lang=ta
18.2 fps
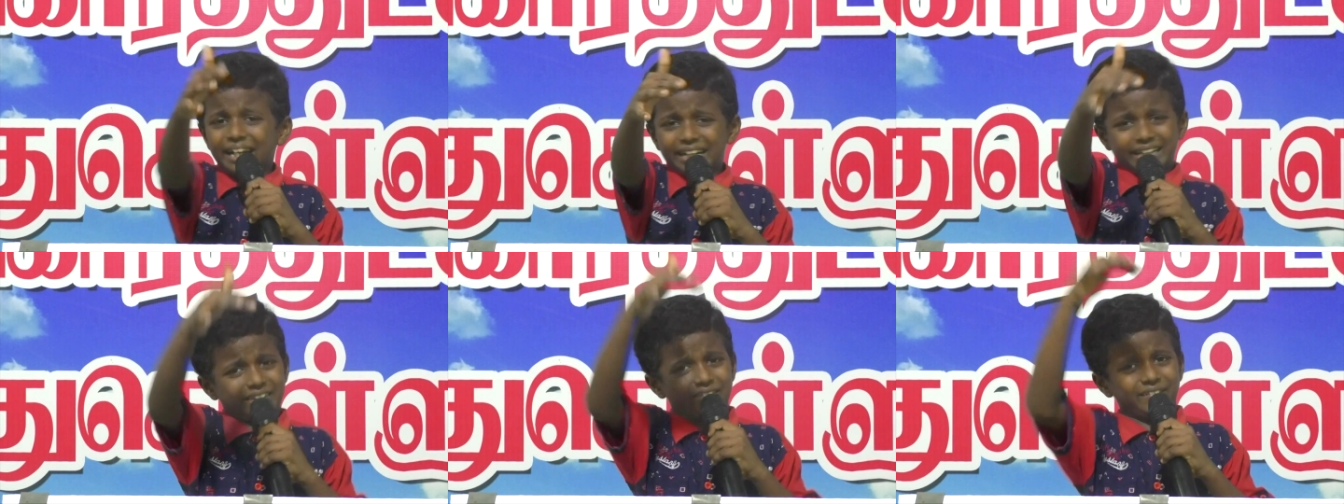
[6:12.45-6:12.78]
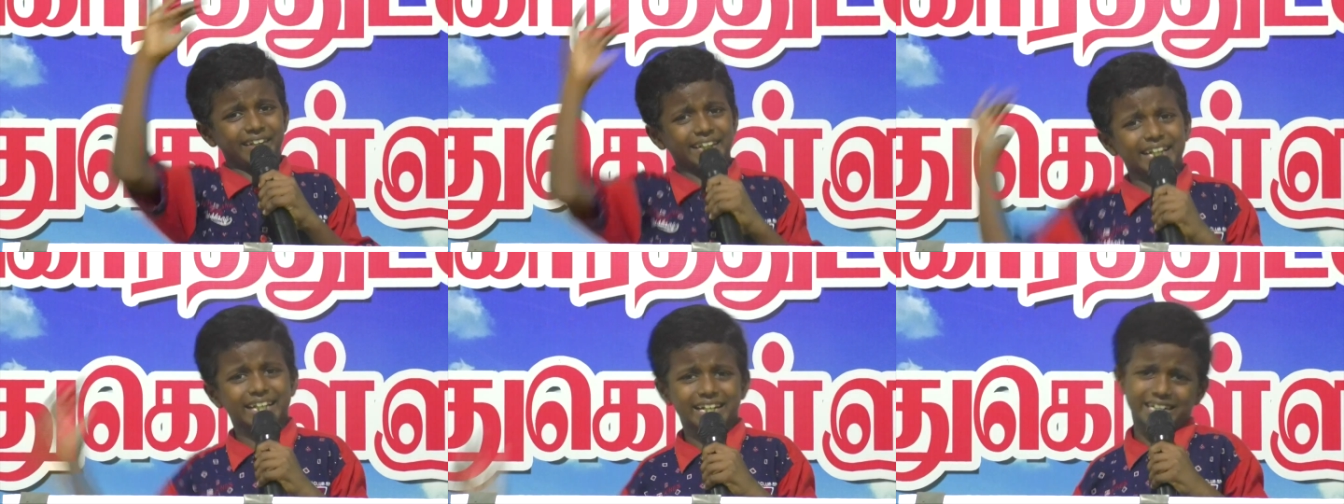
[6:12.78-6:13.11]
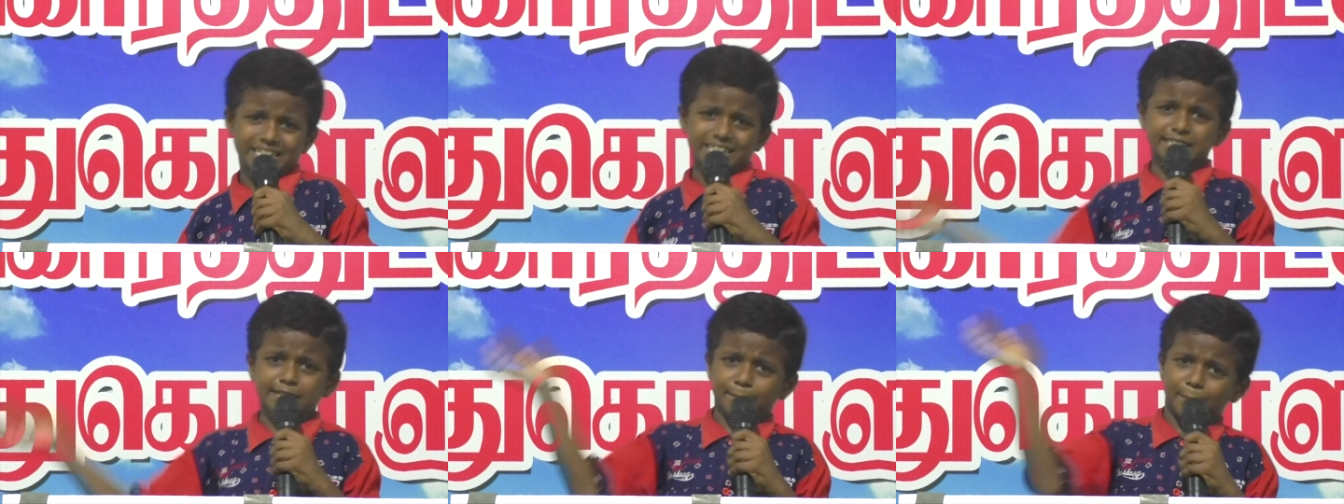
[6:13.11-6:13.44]
நீங்கள் விக்கிரி
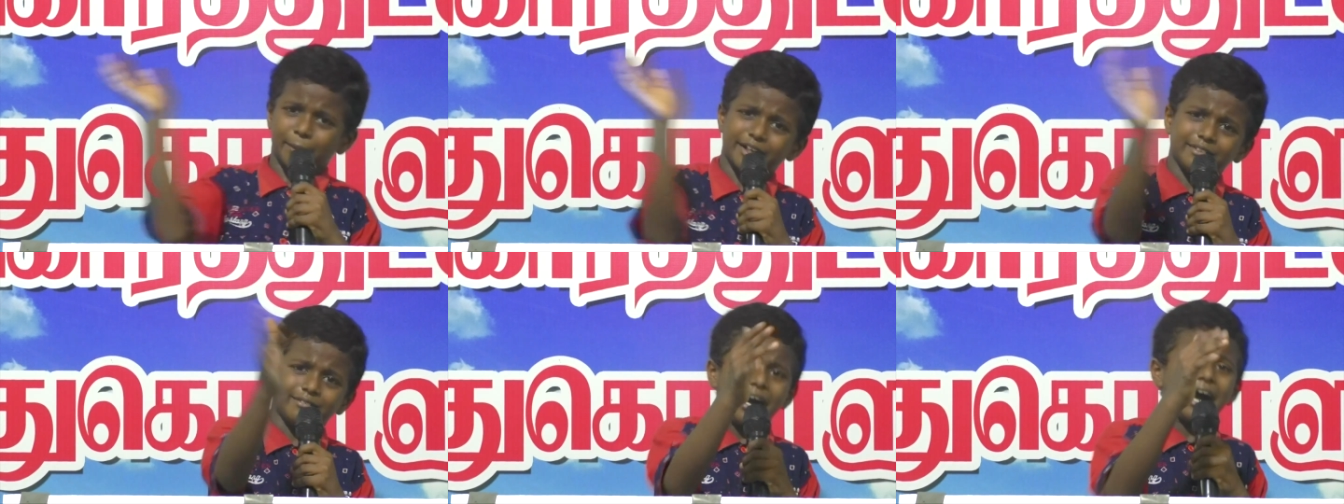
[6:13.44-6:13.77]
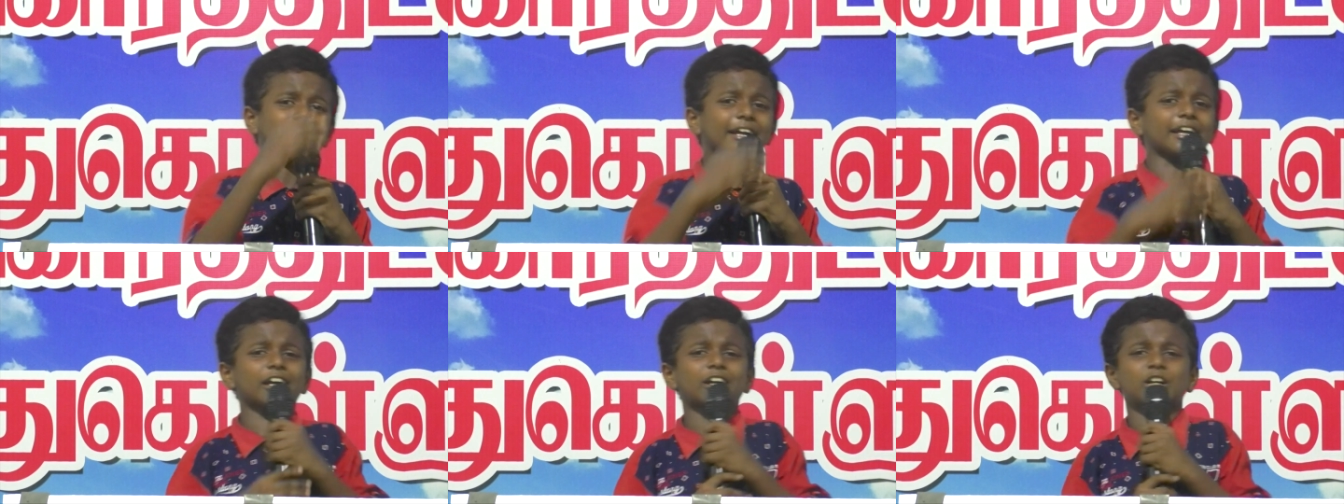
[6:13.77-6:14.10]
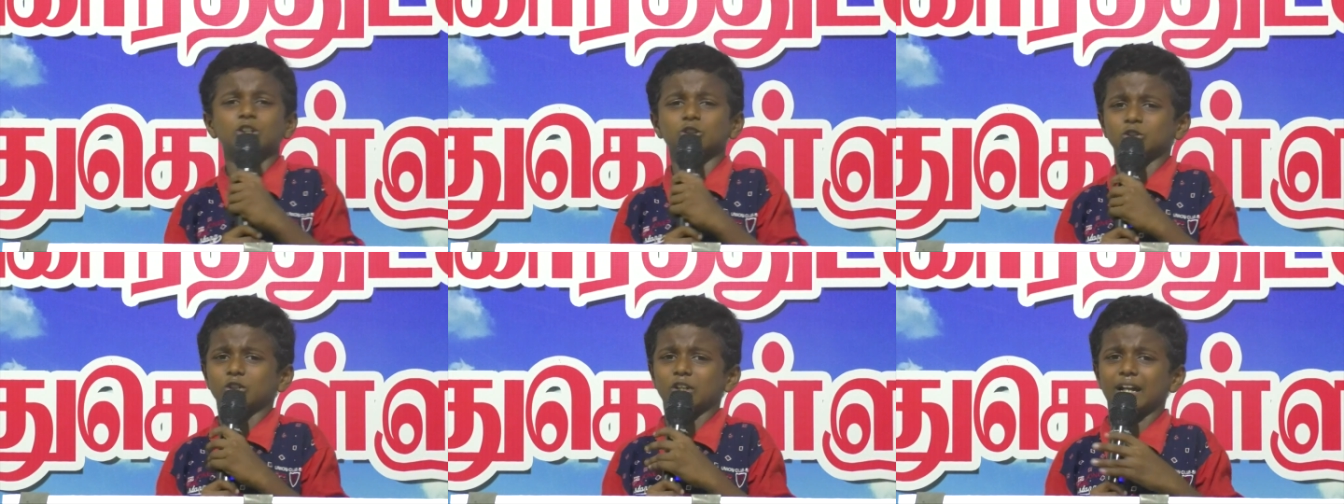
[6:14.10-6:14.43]
எடுத்துட்டு போயிட்டு
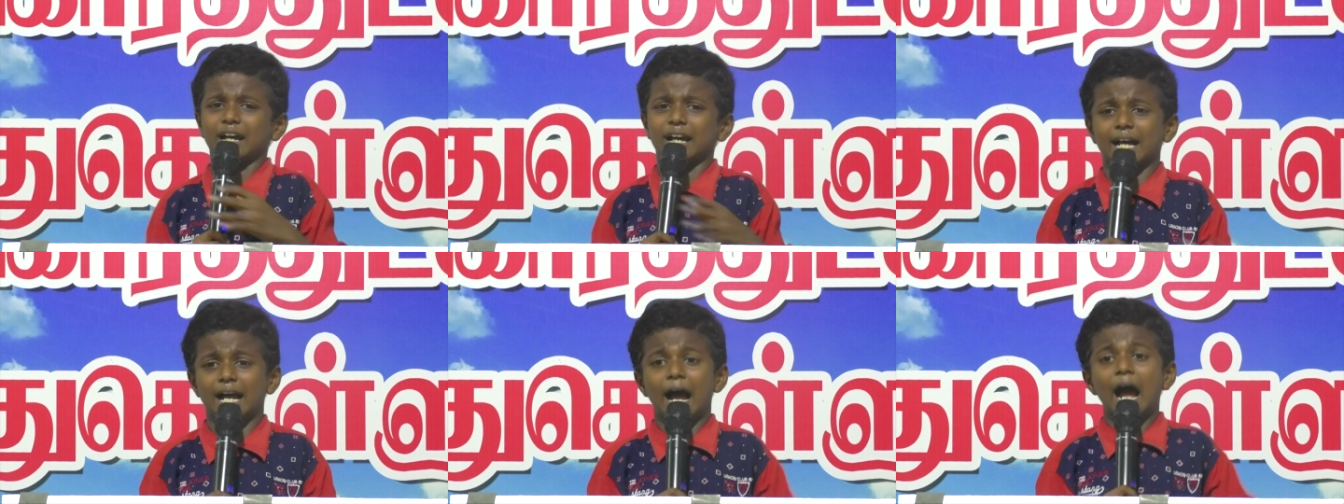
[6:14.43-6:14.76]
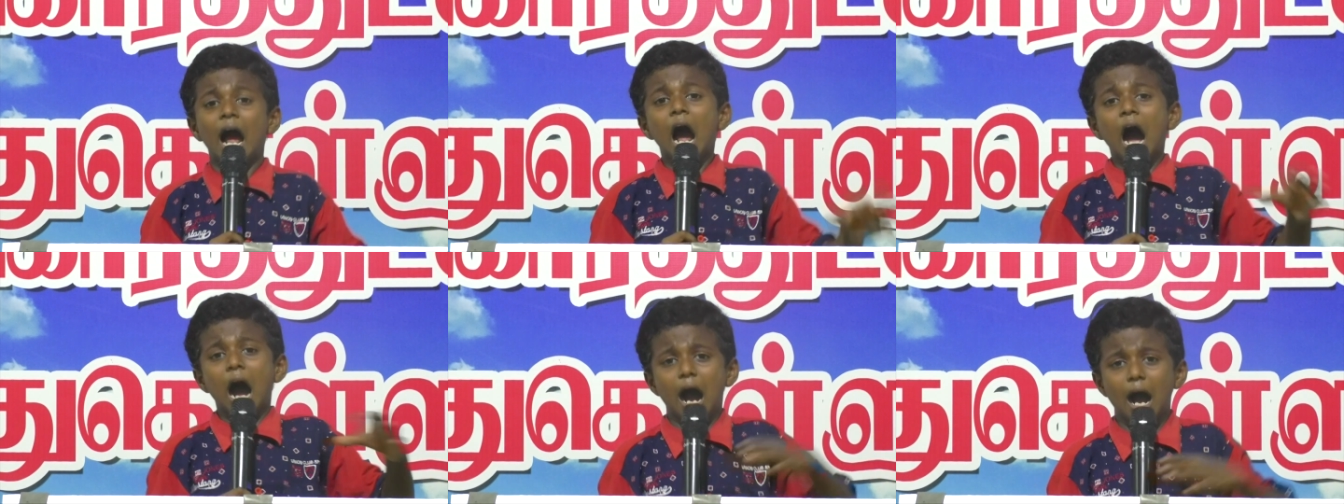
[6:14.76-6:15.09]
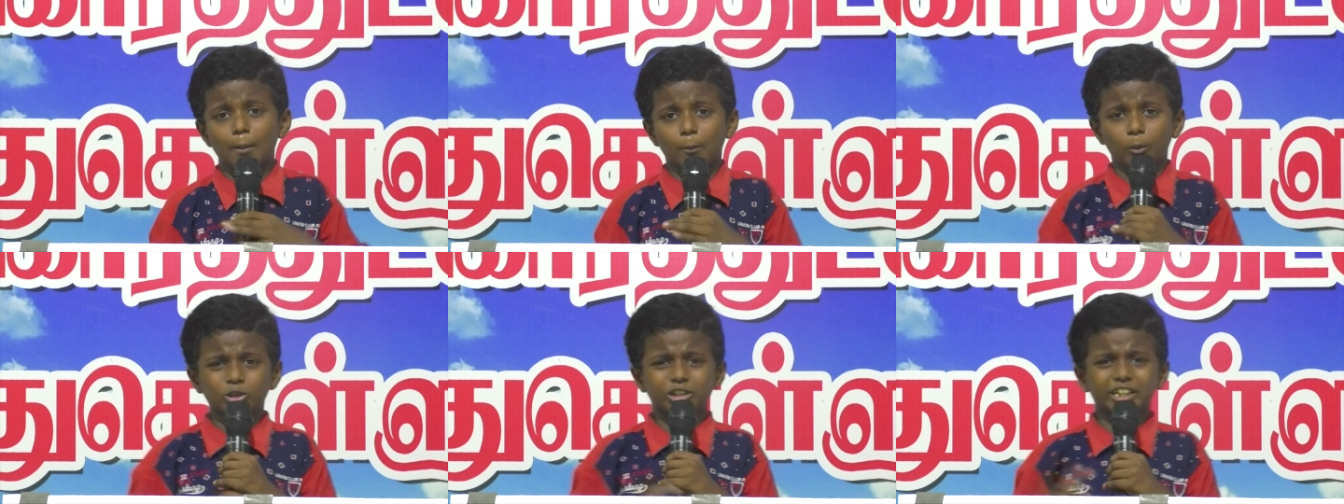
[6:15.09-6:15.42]
வாங்கிக்கோன்னு சொன்னாங்க
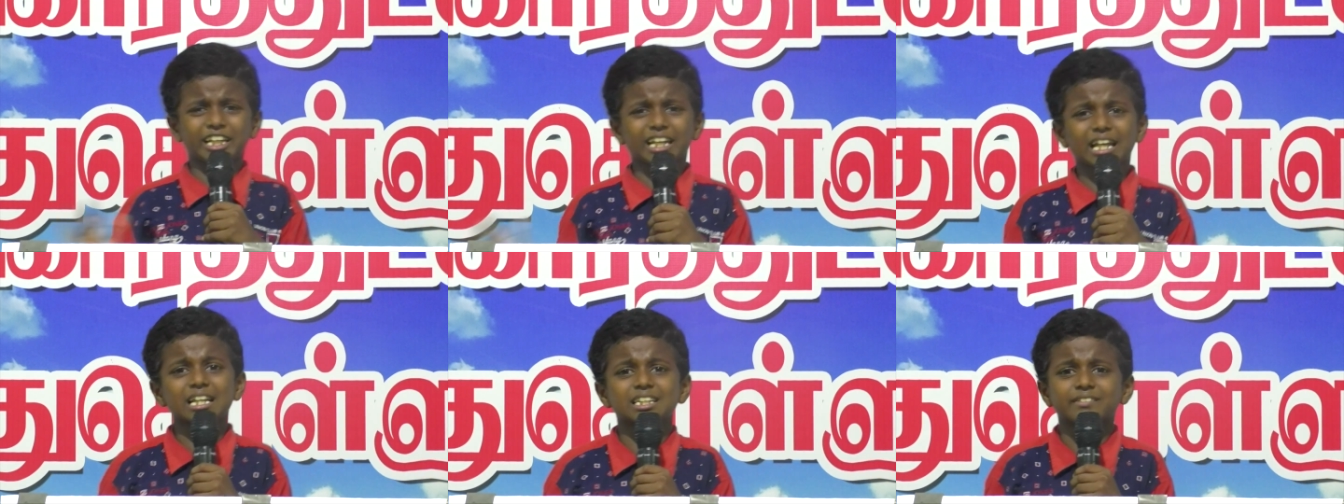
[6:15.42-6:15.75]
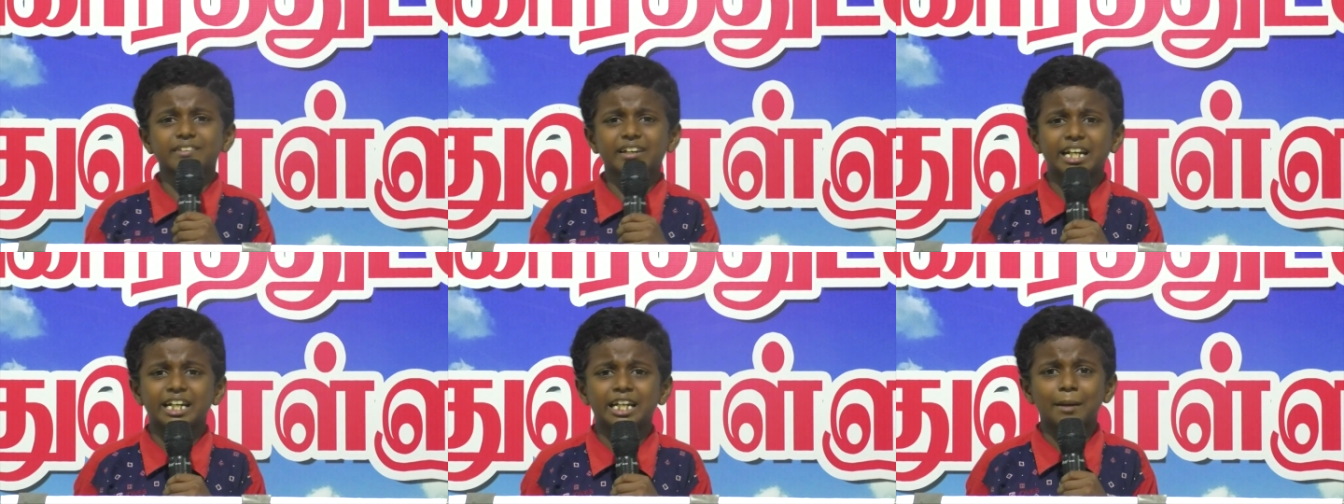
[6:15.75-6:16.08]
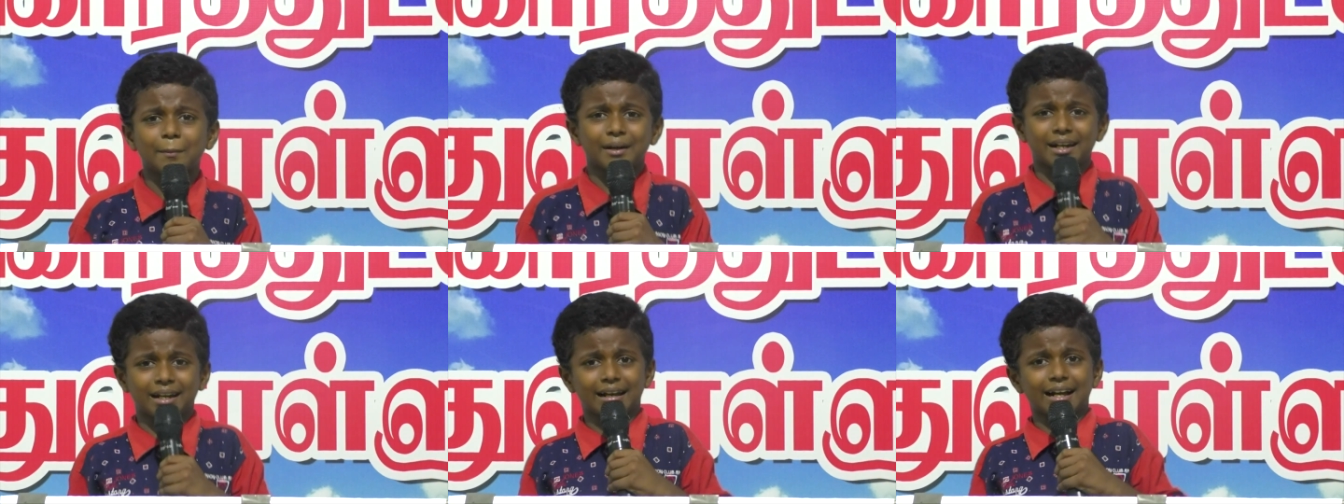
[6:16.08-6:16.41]
புத்தி இல்லாதவர்கள்
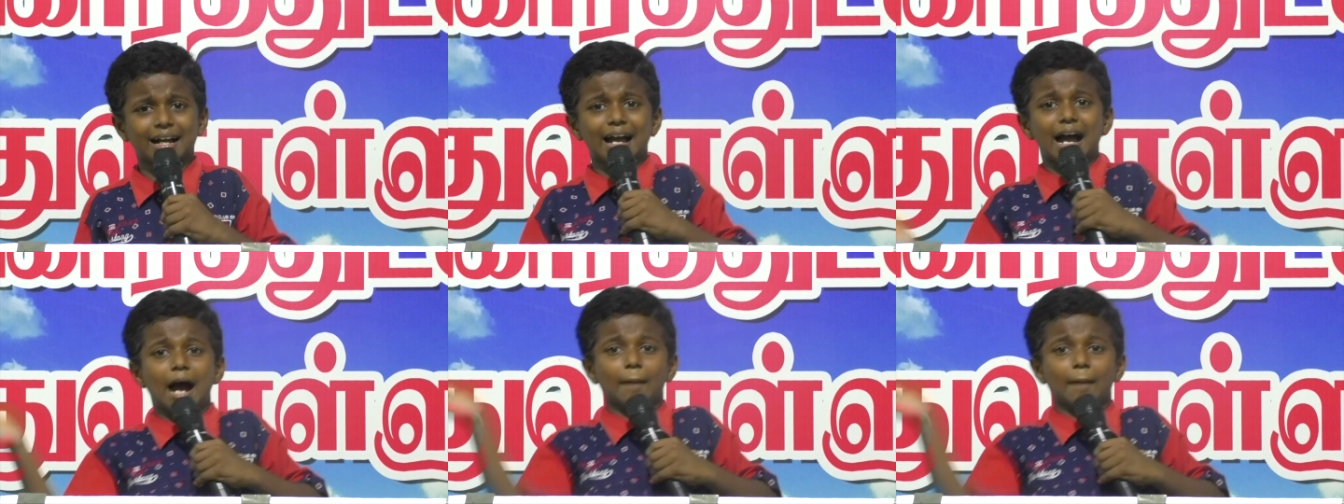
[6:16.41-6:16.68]
என்ன பண்ணாங்க